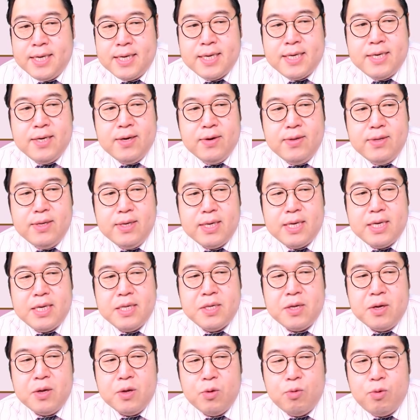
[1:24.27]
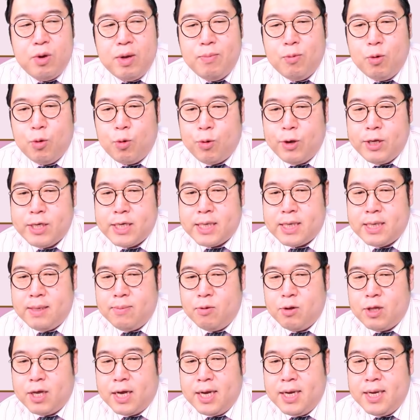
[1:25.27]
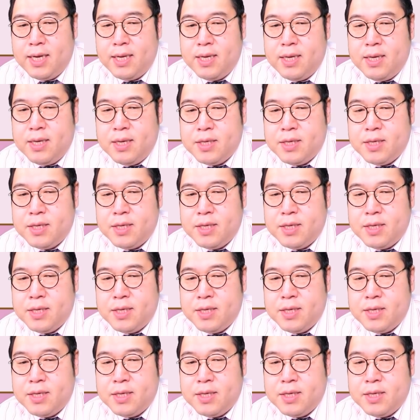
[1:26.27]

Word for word: 그 어느 기성교회 목회자를 보다